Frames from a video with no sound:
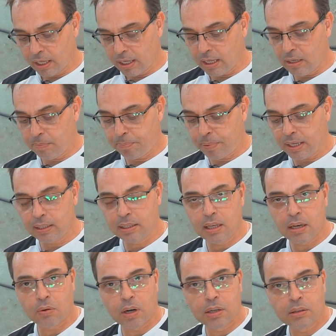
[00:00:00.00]
Ele
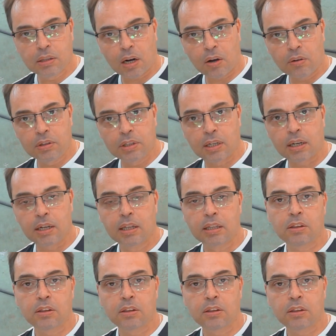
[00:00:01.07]
perdeu a hidráulica,